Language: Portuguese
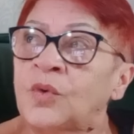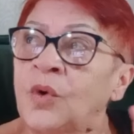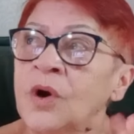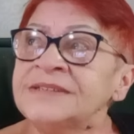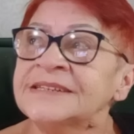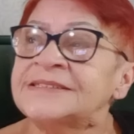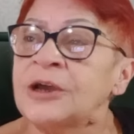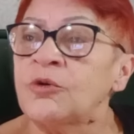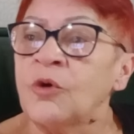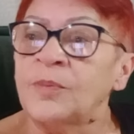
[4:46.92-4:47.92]
Coisas
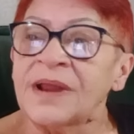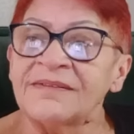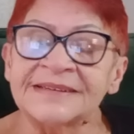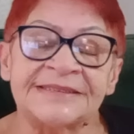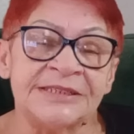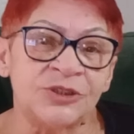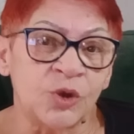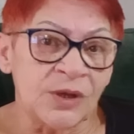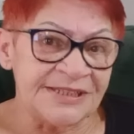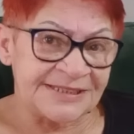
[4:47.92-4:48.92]
que eu comprava assim,
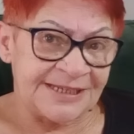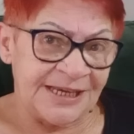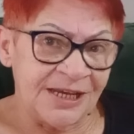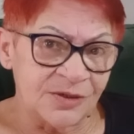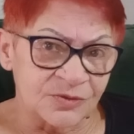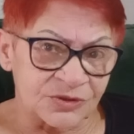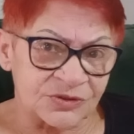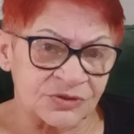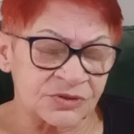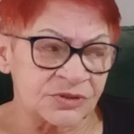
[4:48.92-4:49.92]
2 quilos,
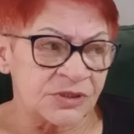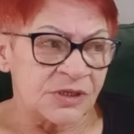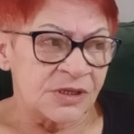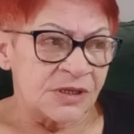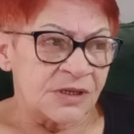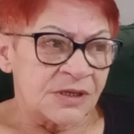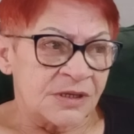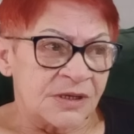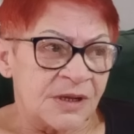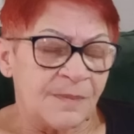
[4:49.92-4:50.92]

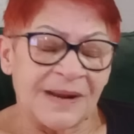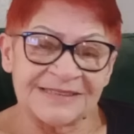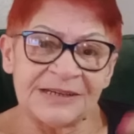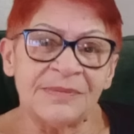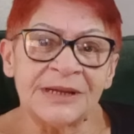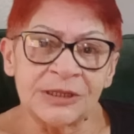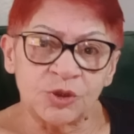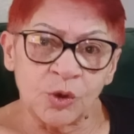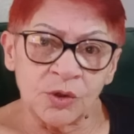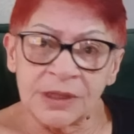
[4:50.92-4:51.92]
para a semana
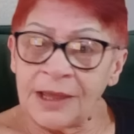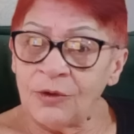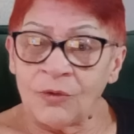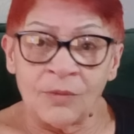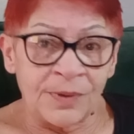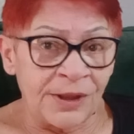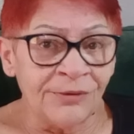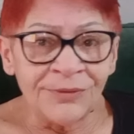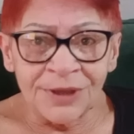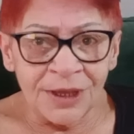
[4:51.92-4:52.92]
toda, eu comprei
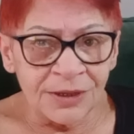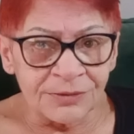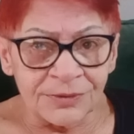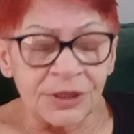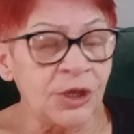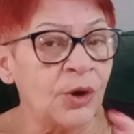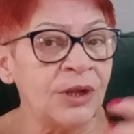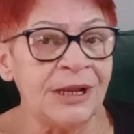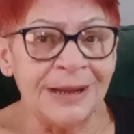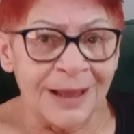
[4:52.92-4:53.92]
um quilo. E
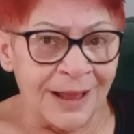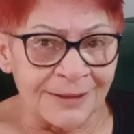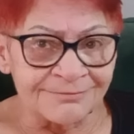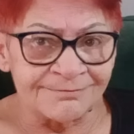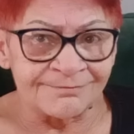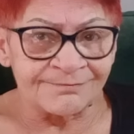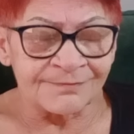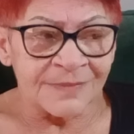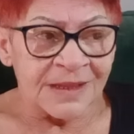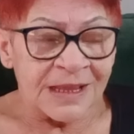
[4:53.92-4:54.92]
olhe lá,
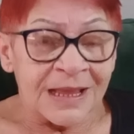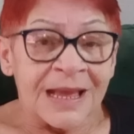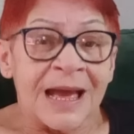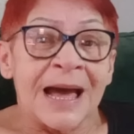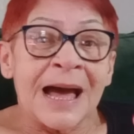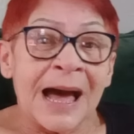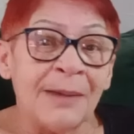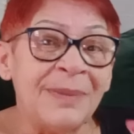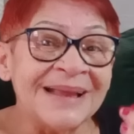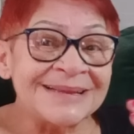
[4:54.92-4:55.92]

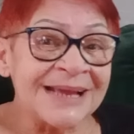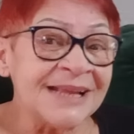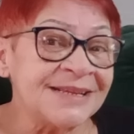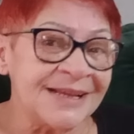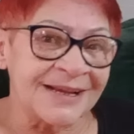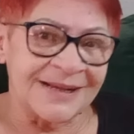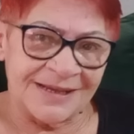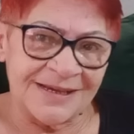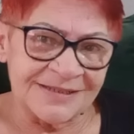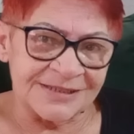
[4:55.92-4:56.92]
a batata
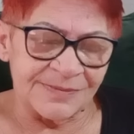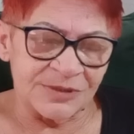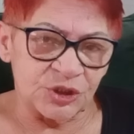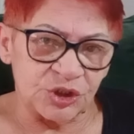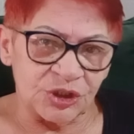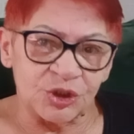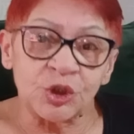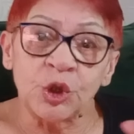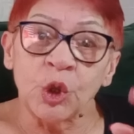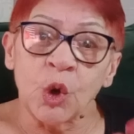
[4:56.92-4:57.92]
inglesa, minha gente,
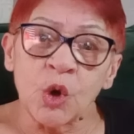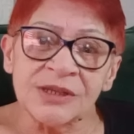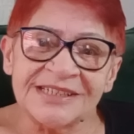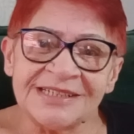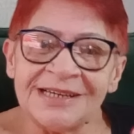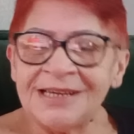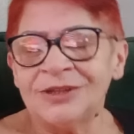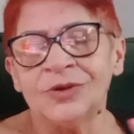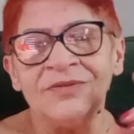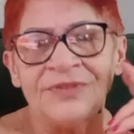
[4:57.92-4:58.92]
e
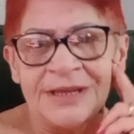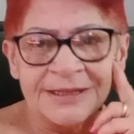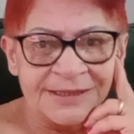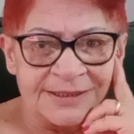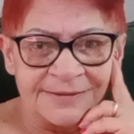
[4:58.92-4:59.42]
12,90.